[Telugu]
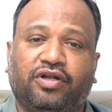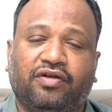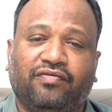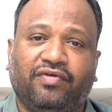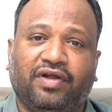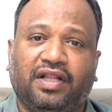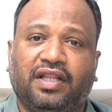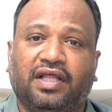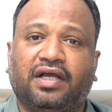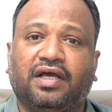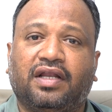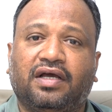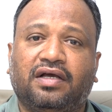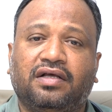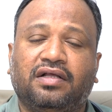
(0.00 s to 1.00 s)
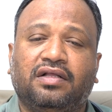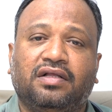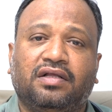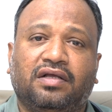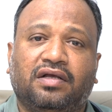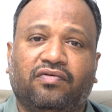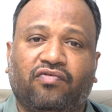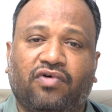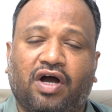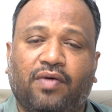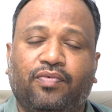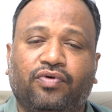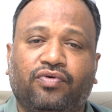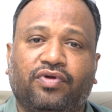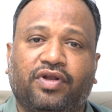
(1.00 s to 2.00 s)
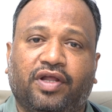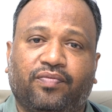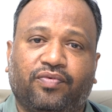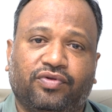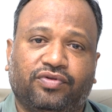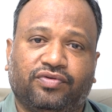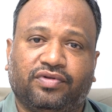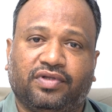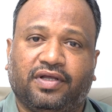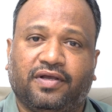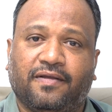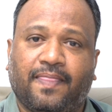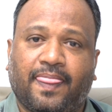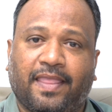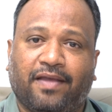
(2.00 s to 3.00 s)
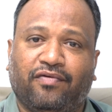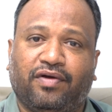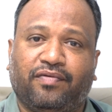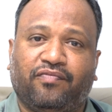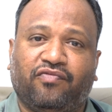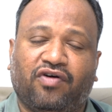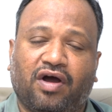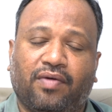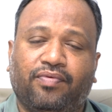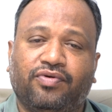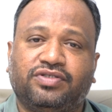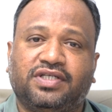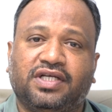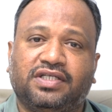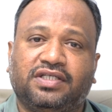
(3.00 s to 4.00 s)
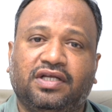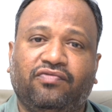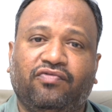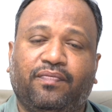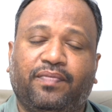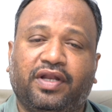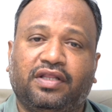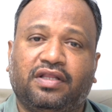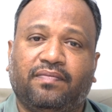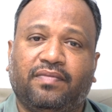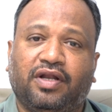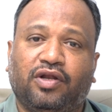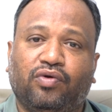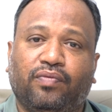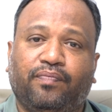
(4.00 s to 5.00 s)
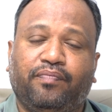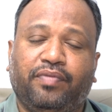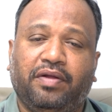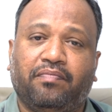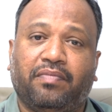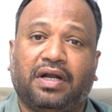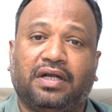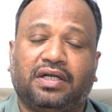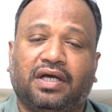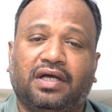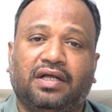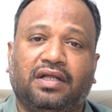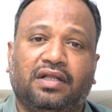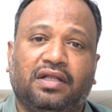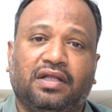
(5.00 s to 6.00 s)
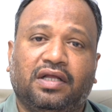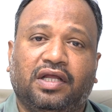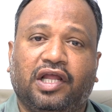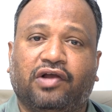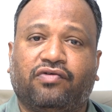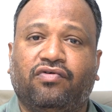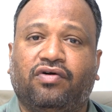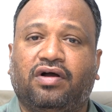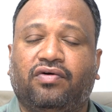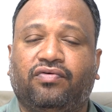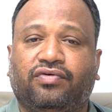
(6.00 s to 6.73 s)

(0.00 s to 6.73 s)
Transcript: బొటన్ వేలు దగ్గర వాపు గురైపోతుంది వాపు వచ్చేసి విపరీతమైన నొప్పి మంట ఎక్కువగా